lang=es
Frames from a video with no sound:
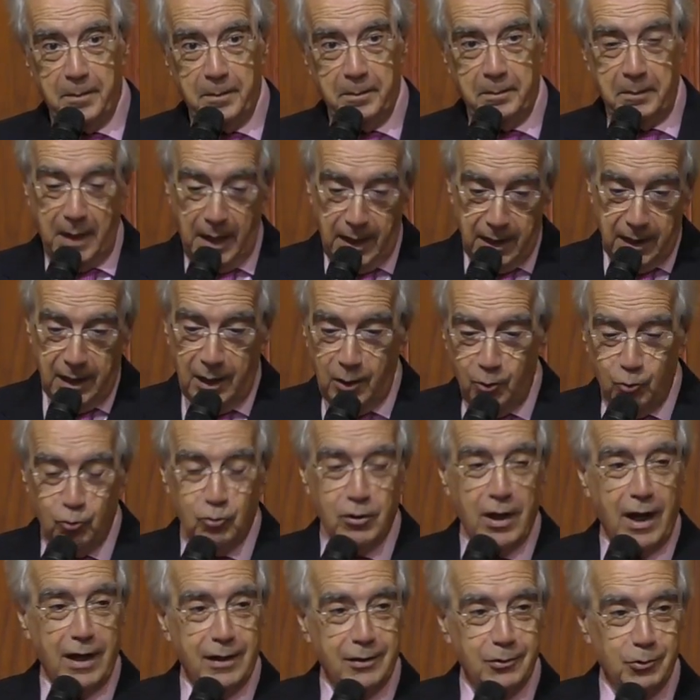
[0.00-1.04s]
mm, en el
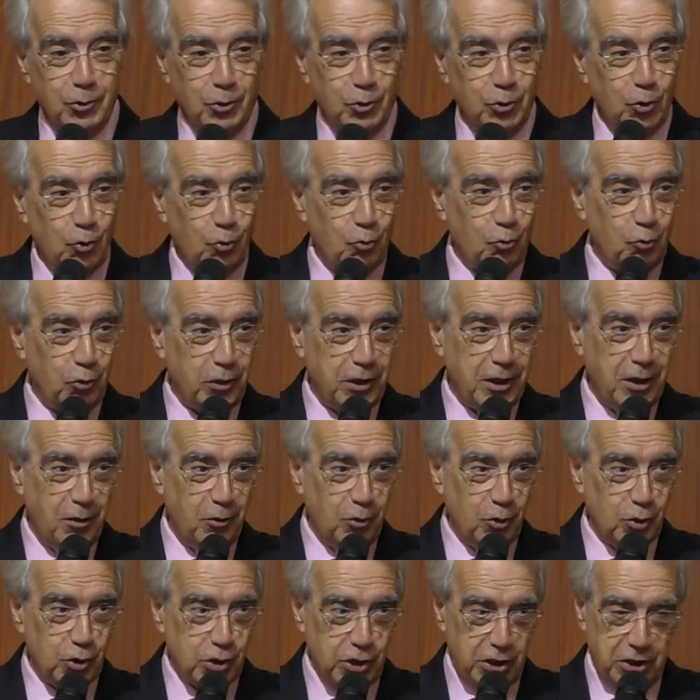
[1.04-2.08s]
lugar donde
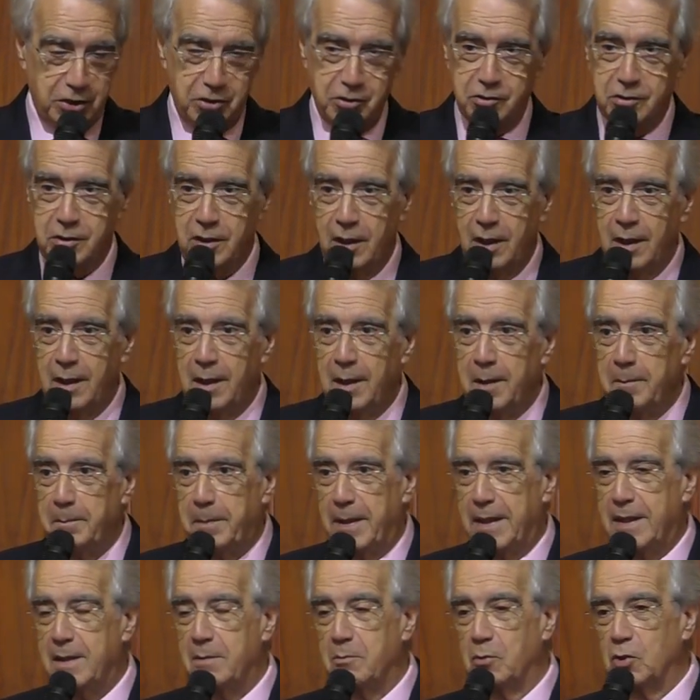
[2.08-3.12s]
ocurrieron los hechos.
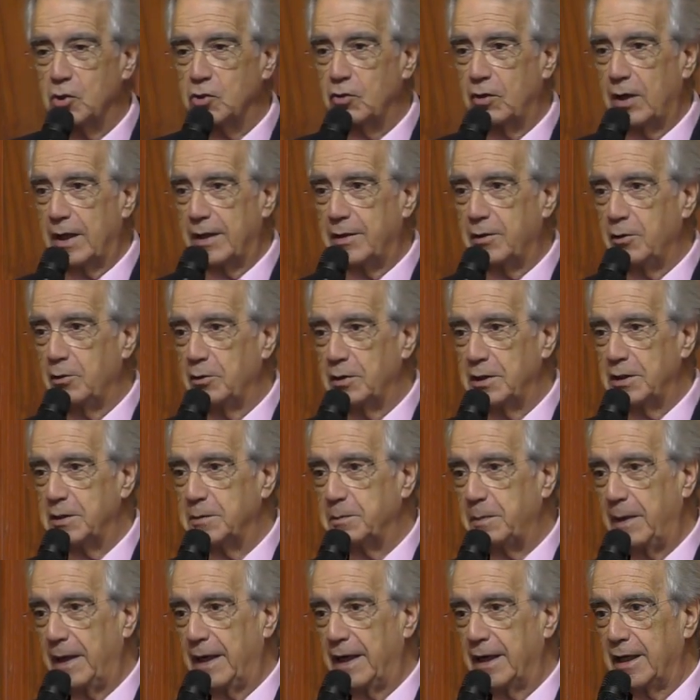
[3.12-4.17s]
Pedimos
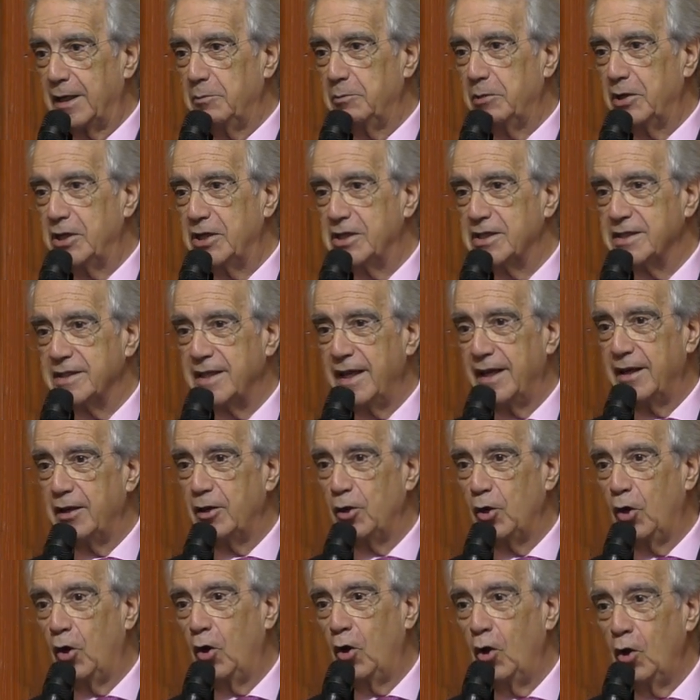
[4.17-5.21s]
oraciones para que el
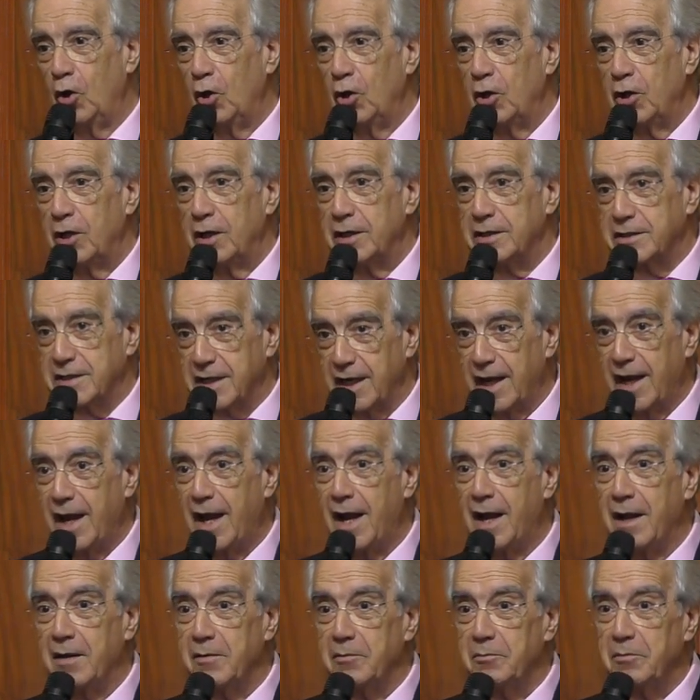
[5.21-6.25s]
ministerio
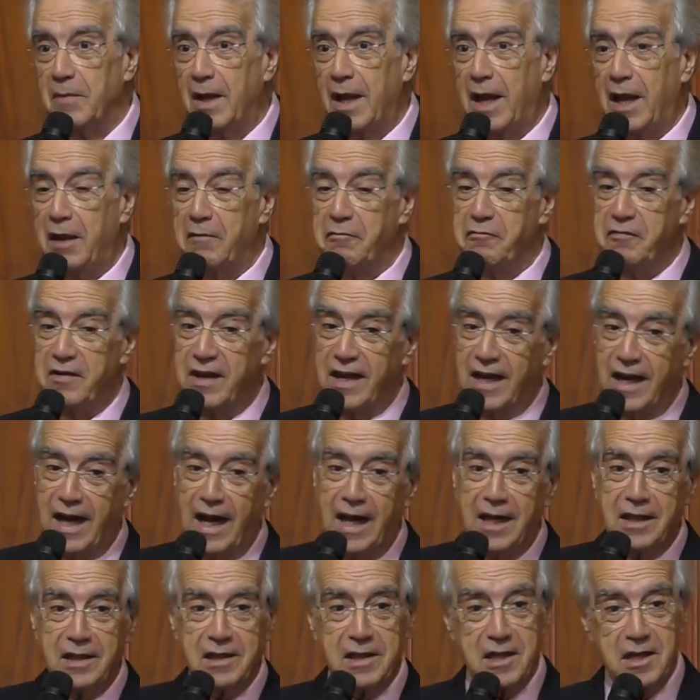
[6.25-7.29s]
sea
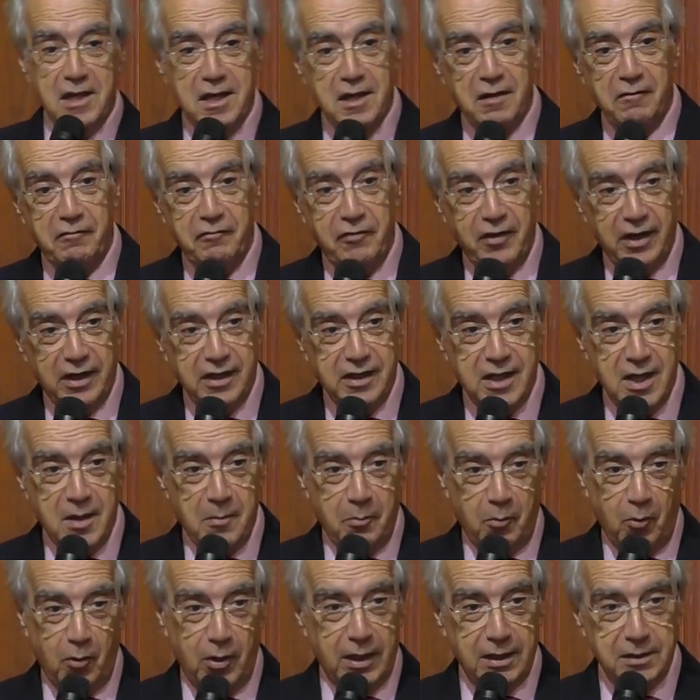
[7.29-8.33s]
eficaz y
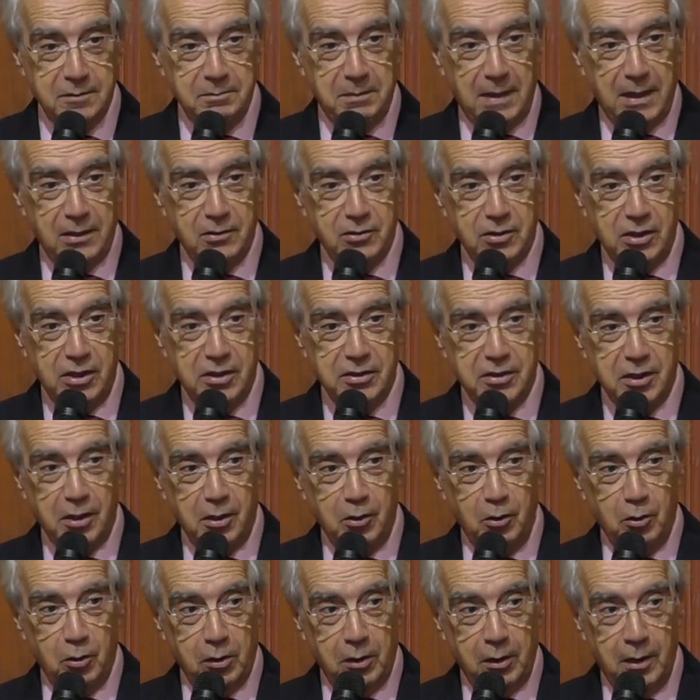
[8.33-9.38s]
efectivo en las manos del
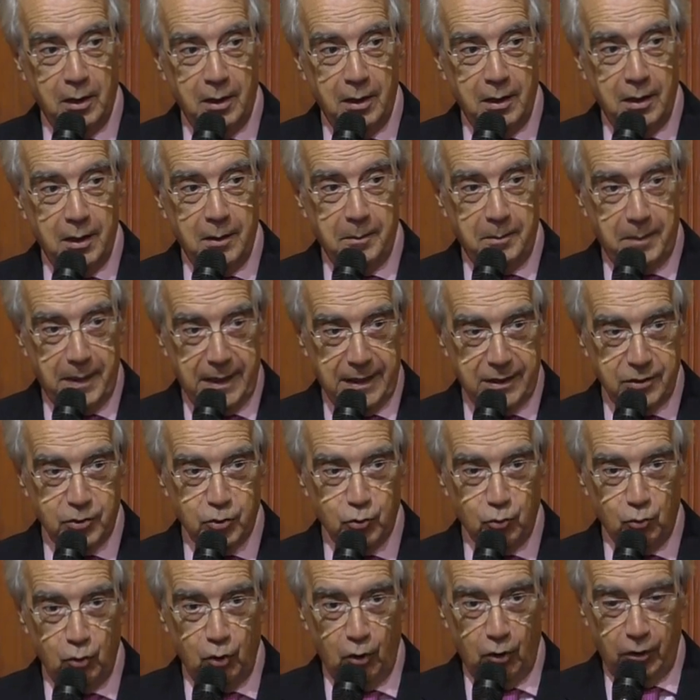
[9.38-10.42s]
Señor para
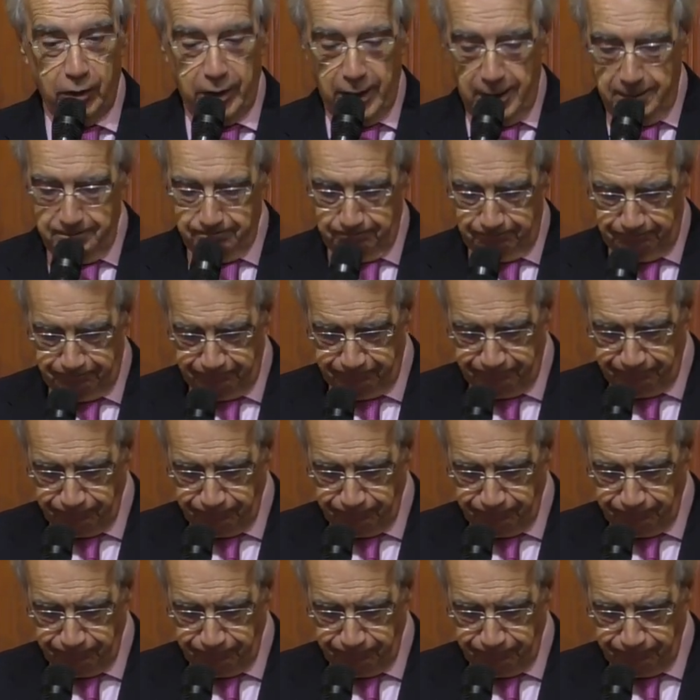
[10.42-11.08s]
su gloria.